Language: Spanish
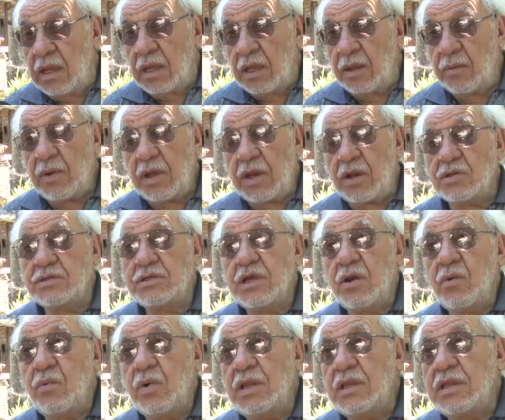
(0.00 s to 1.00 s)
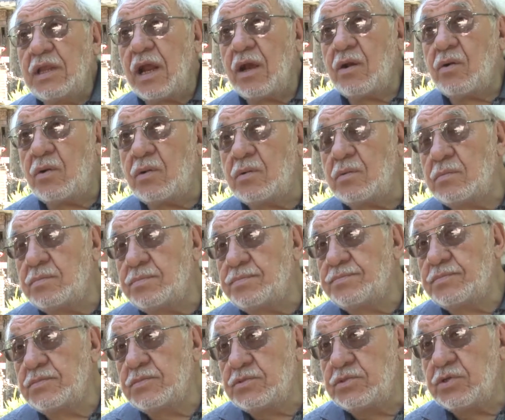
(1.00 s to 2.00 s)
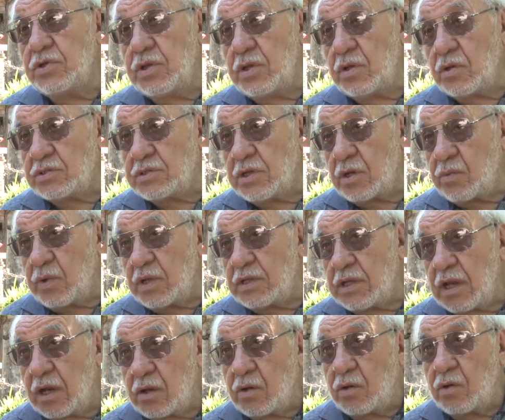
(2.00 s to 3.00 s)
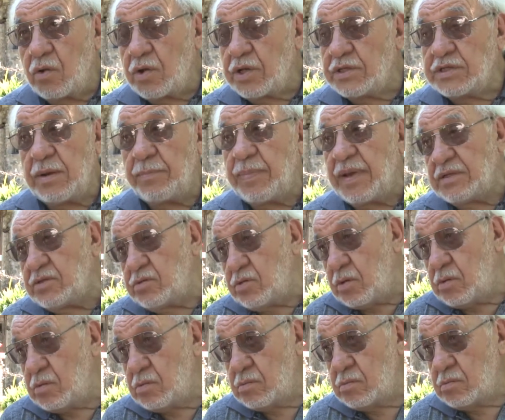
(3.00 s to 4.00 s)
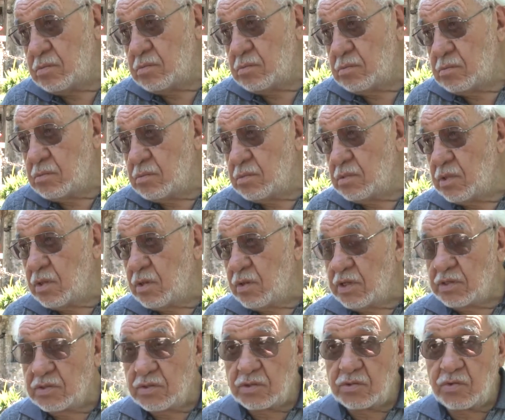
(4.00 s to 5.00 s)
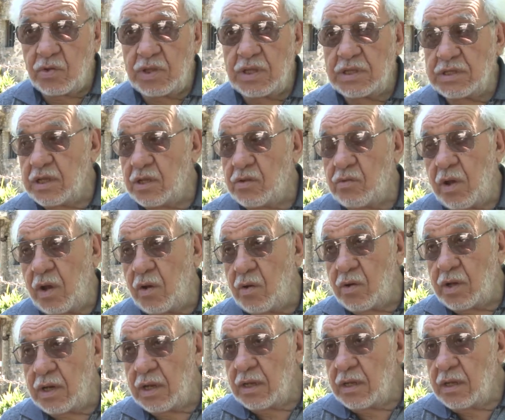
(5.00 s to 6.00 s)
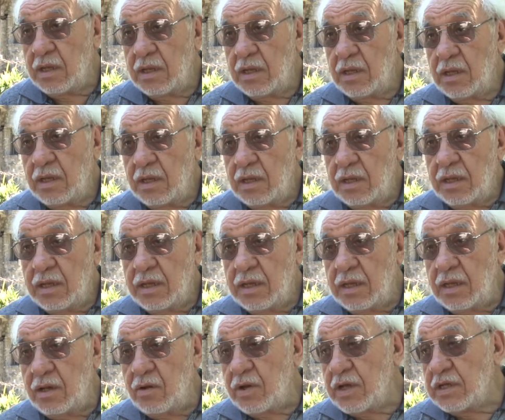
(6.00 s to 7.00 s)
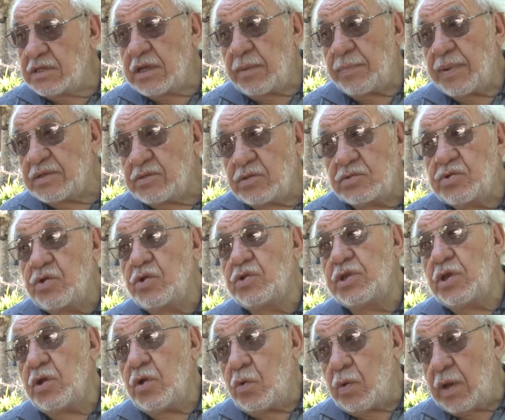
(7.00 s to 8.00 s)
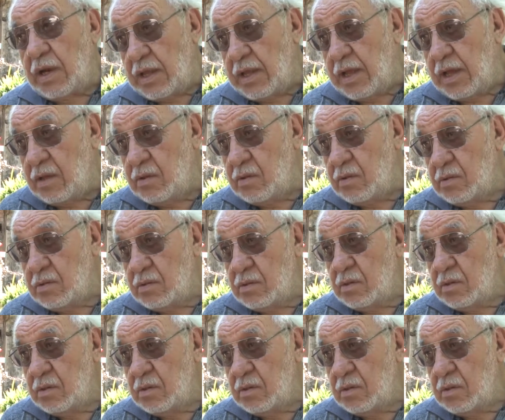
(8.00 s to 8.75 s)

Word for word: Y bueno, se encuentra con, yo digo, se encuentra con lo que ya pasó, ¿no? Eso estoy diciendo ahora. Eh, lo que ya pasó yo lo tengo guardado